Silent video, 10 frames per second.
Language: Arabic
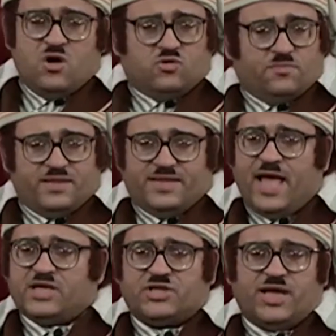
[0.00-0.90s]
وتقوم
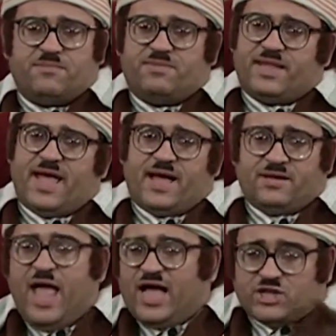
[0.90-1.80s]
مديها الجاكيت بتاعك
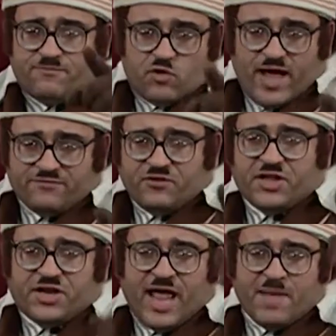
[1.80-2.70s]
عشان فؤاد
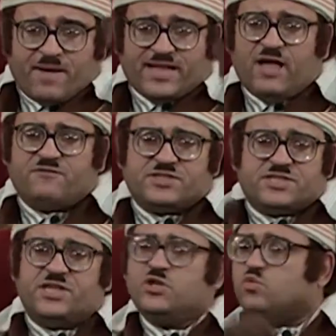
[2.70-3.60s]
فضل راقب بعدها في
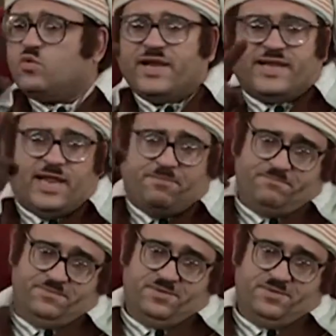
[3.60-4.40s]
السرير طول الكليب